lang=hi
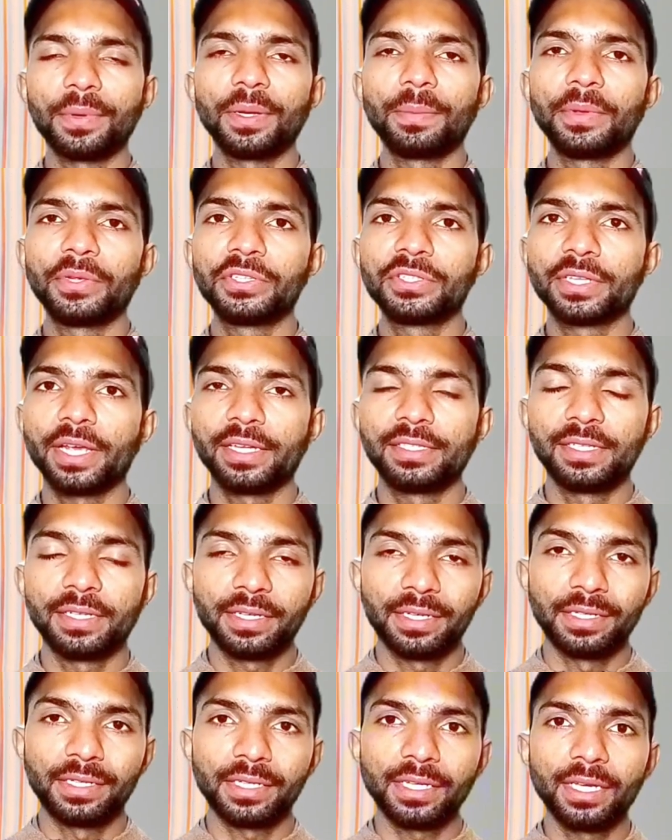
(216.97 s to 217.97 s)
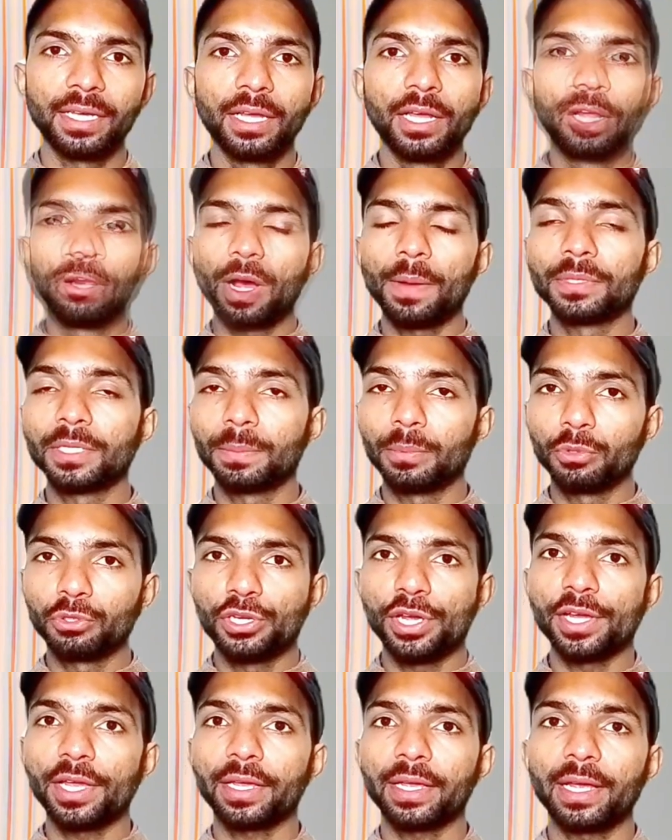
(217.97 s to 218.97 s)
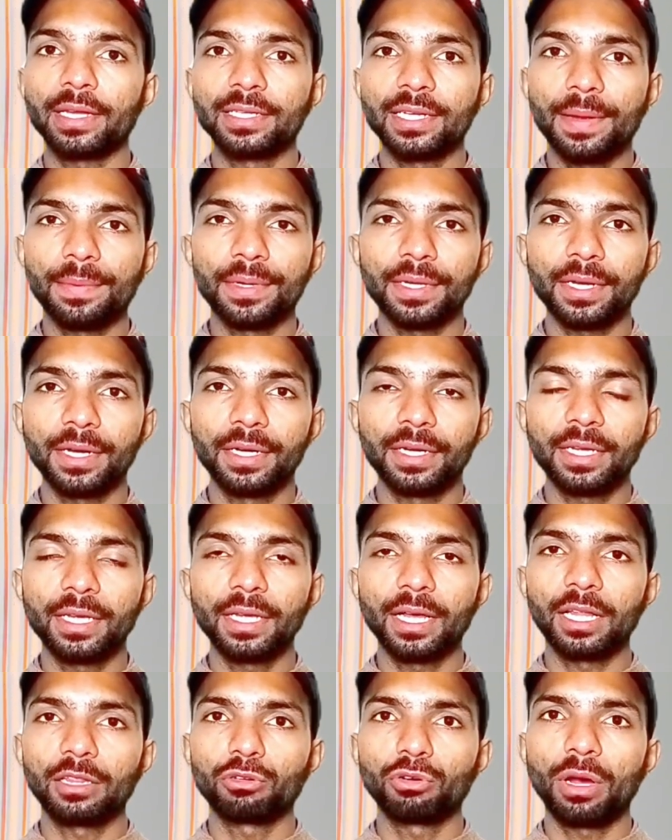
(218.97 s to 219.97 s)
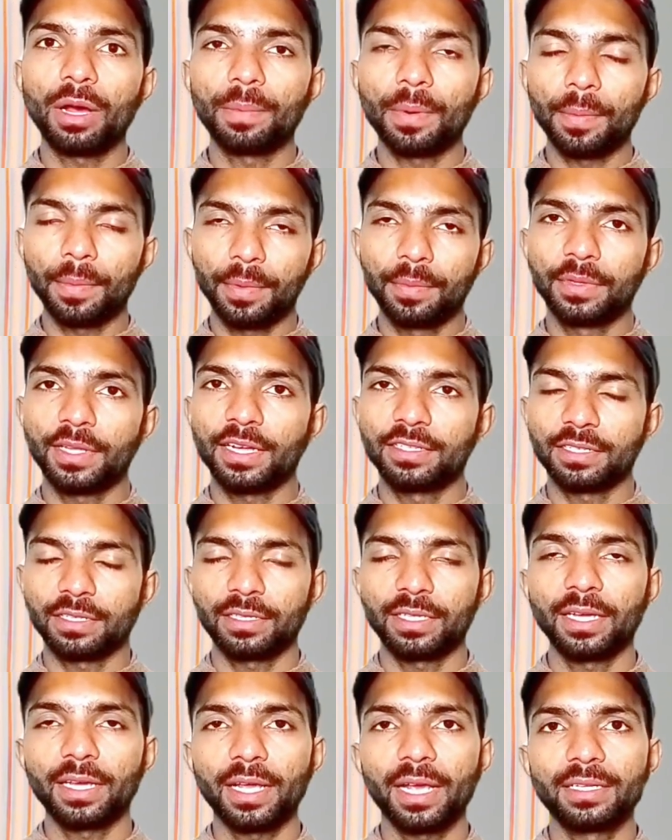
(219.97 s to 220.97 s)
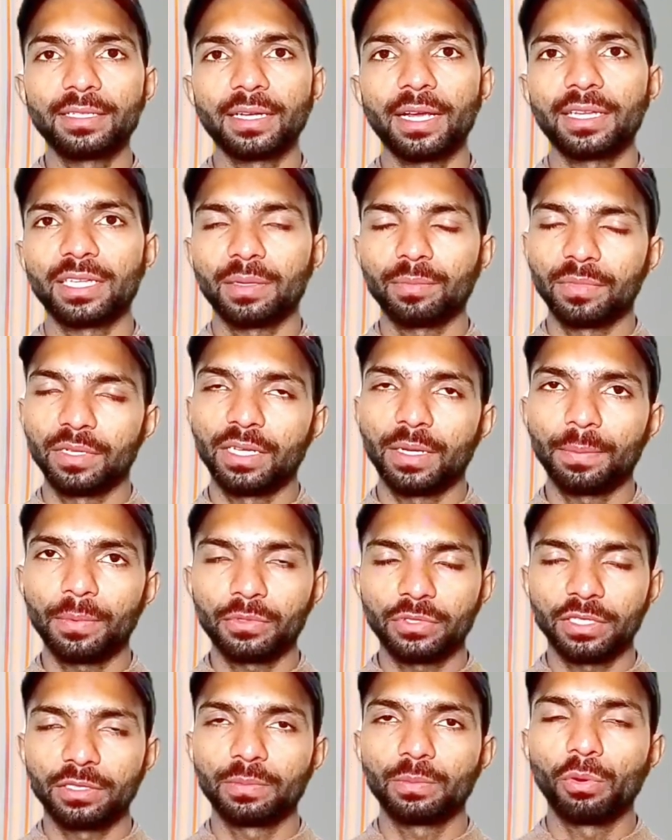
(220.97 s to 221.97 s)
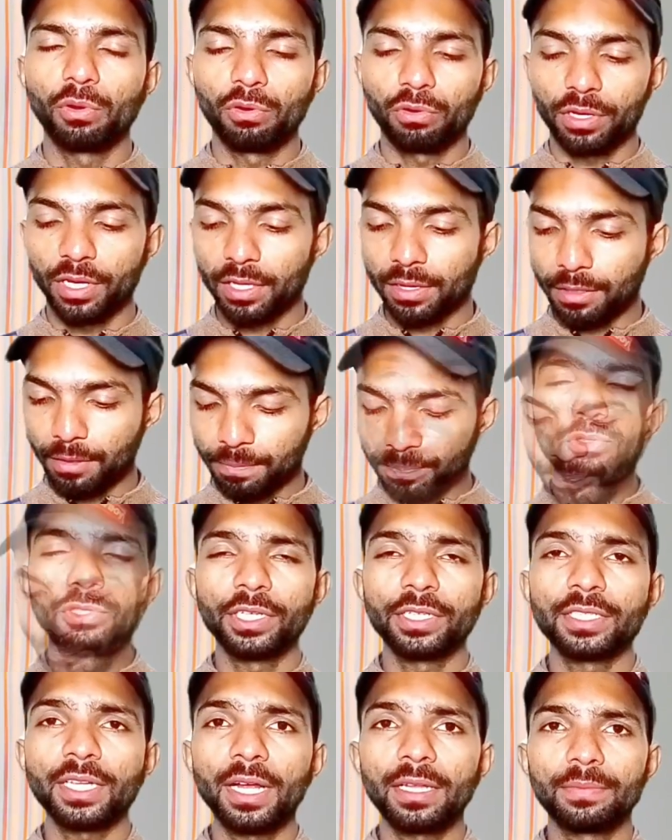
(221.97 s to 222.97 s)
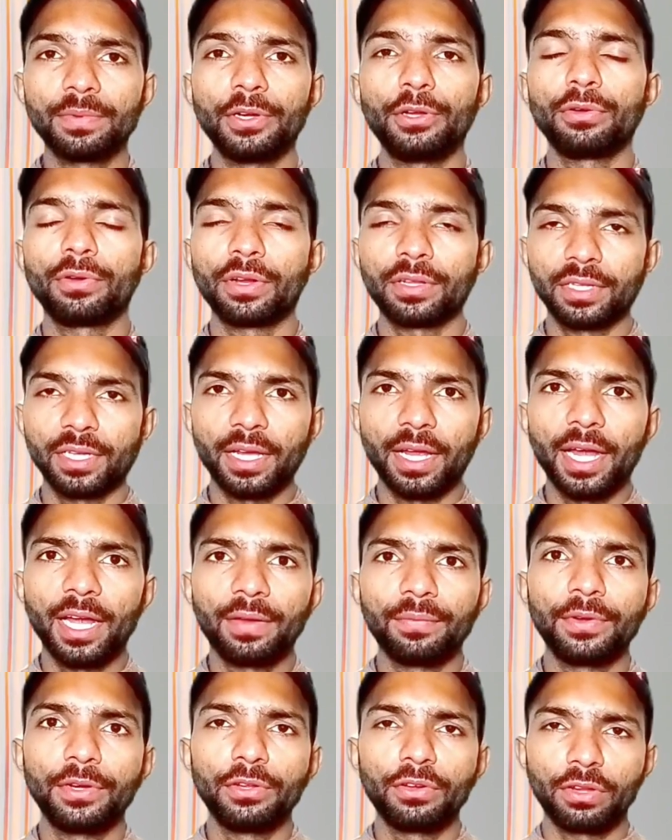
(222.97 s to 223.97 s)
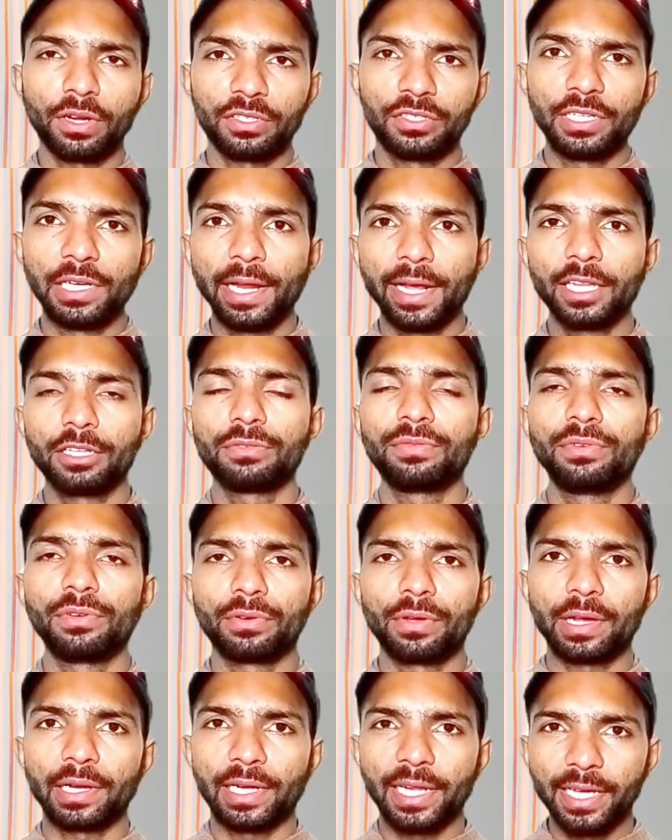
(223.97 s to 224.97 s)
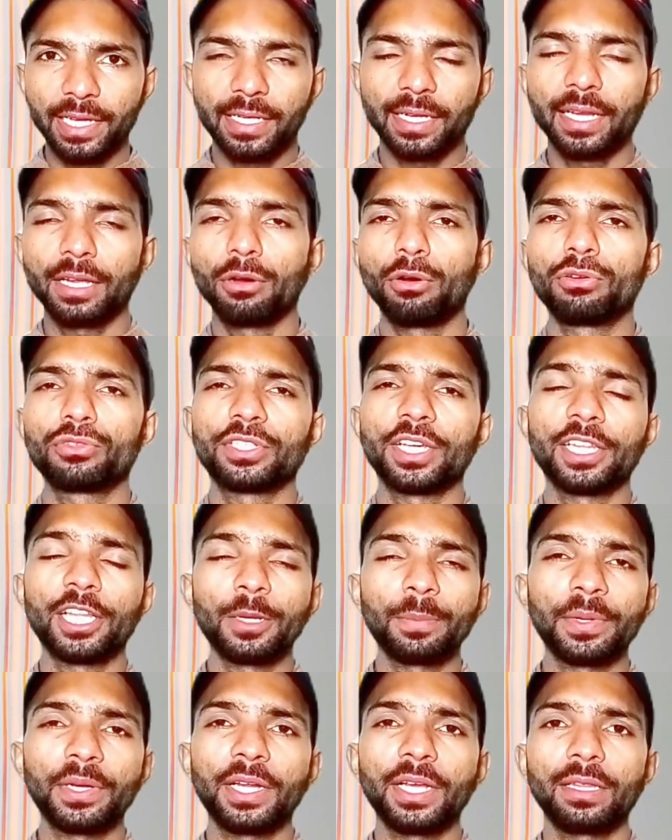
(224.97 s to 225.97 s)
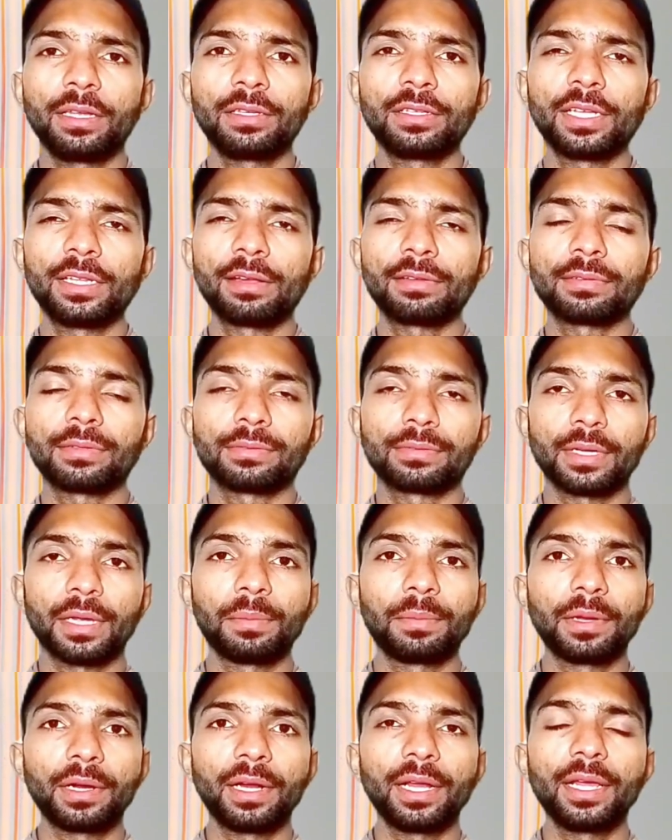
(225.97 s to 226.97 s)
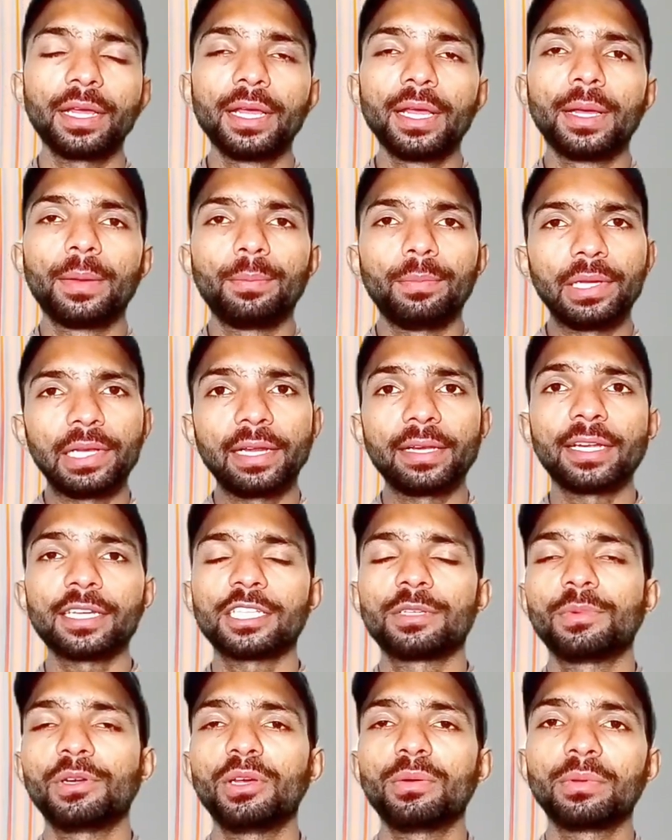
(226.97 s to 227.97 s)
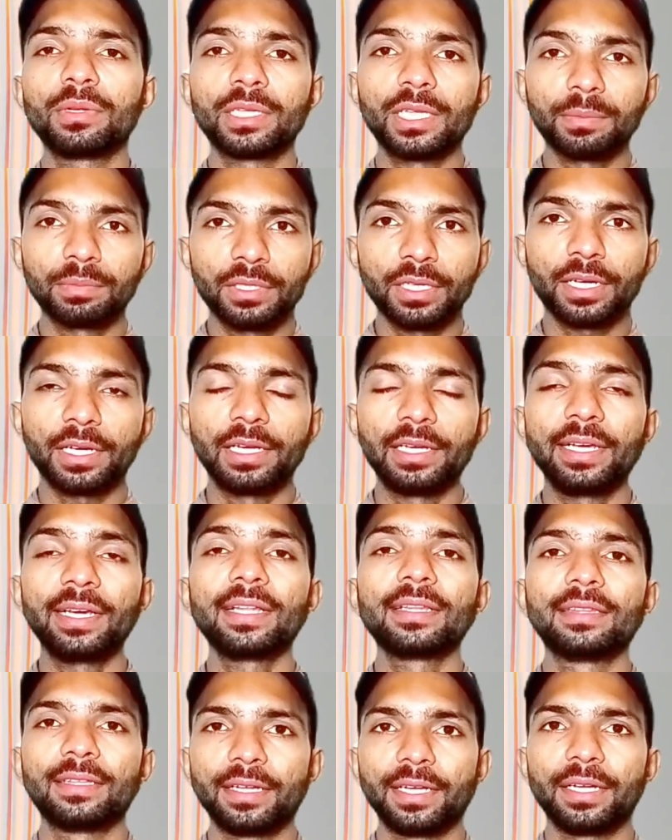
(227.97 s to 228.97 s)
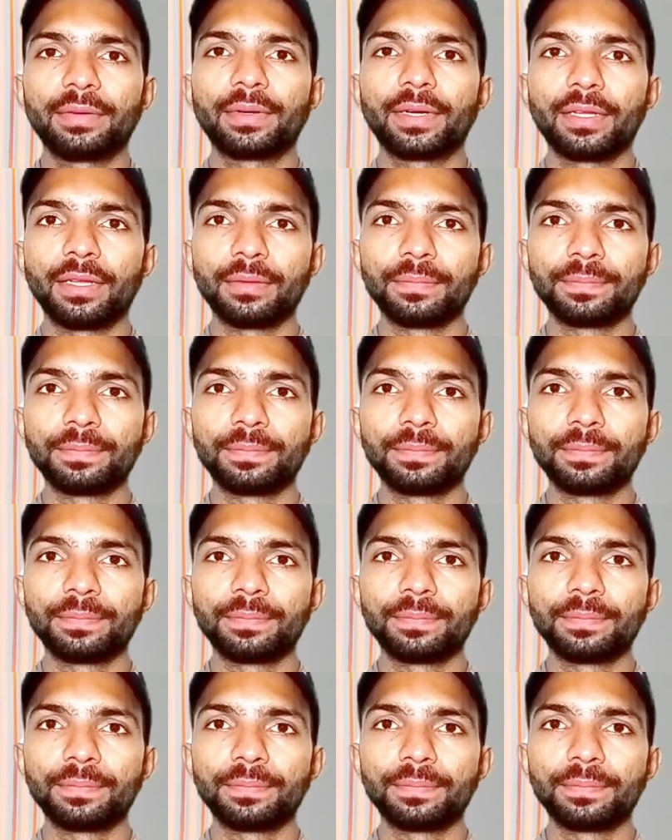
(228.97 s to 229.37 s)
आपने इमेजेस कैसे क्रिएट की वो आपसे पूछेंगे कैसे आपने क्रिएट की या तो आप अपने बता सकते हैं कैसे कैसे हमने यह प्रोसेस फॉलो किया था उसी के साथ वीडियो करते हैं एंड वीडियो अगर अच्छी लगे तो इस वीडियो को लाइक करें और चैनल पर नहीं रहे चैनल सब्सक्राइब कर ले मिले नेक्स्ट वीडियो में तब तक के लिए धन्यवाद